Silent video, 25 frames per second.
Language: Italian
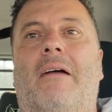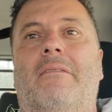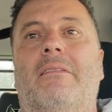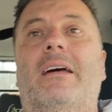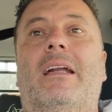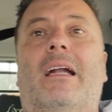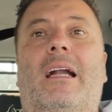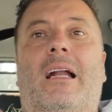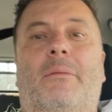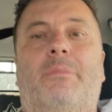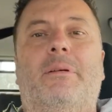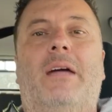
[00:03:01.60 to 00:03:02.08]

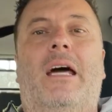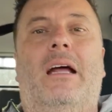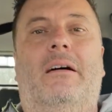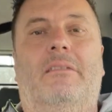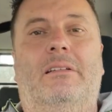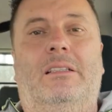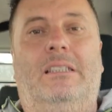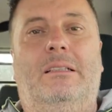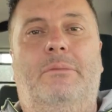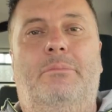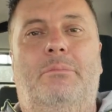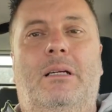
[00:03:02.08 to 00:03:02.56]
avere la
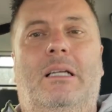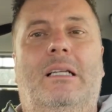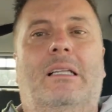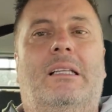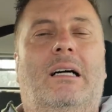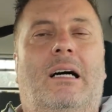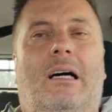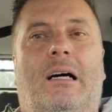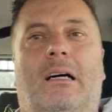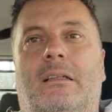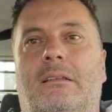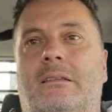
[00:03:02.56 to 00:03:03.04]
piena
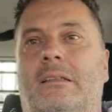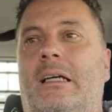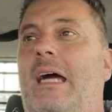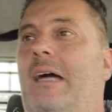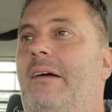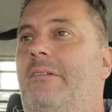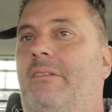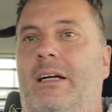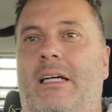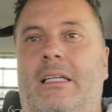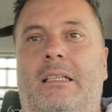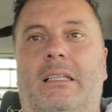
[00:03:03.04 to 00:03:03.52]
visibilità
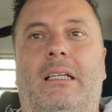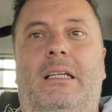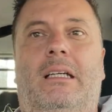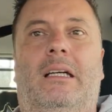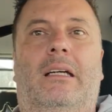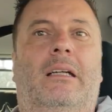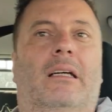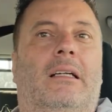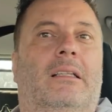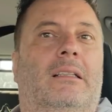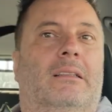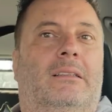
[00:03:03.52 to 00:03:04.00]
dai
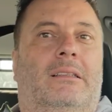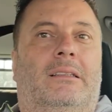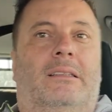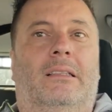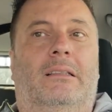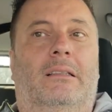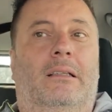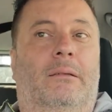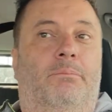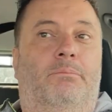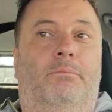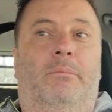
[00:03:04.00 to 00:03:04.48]
vetri
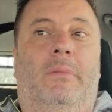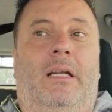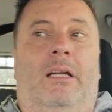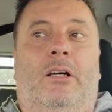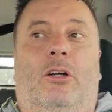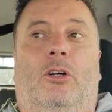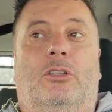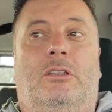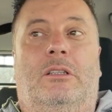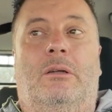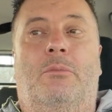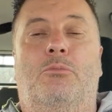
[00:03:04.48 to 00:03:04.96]
è
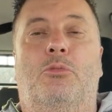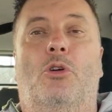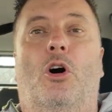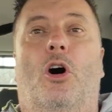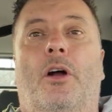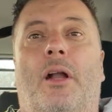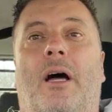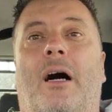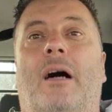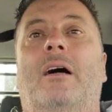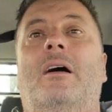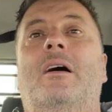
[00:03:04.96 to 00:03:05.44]
una cosa
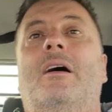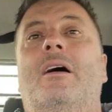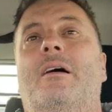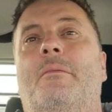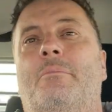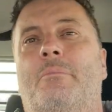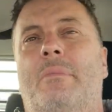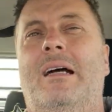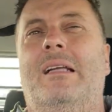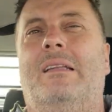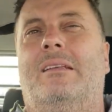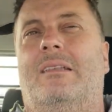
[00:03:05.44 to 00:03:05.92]
buona,
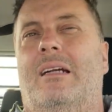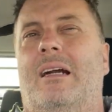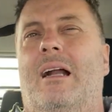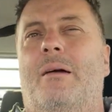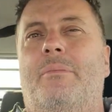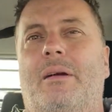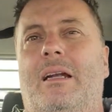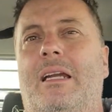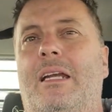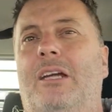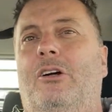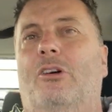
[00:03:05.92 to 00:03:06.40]

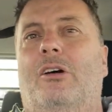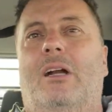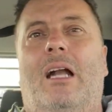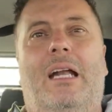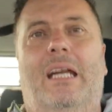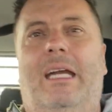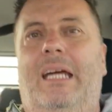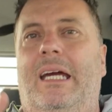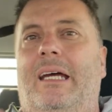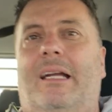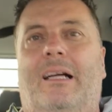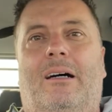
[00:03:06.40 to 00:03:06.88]
mentre la
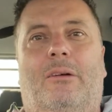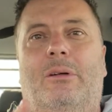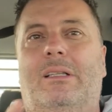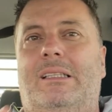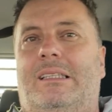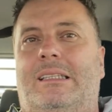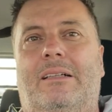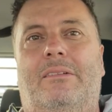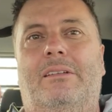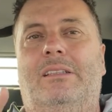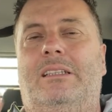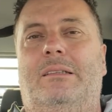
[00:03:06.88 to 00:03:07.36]
pellicola nera
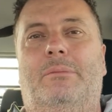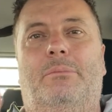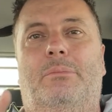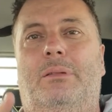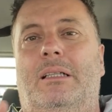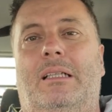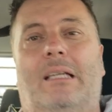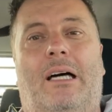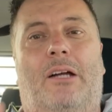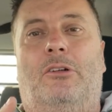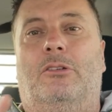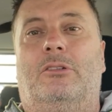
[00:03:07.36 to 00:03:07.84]
questa
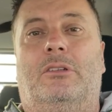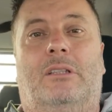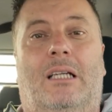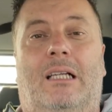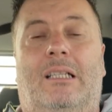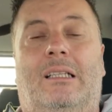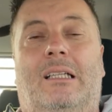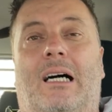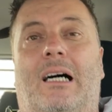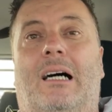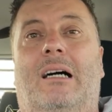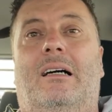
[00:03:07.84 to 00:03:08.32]
visibilità
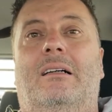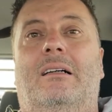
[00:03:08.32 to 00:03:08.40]
non te la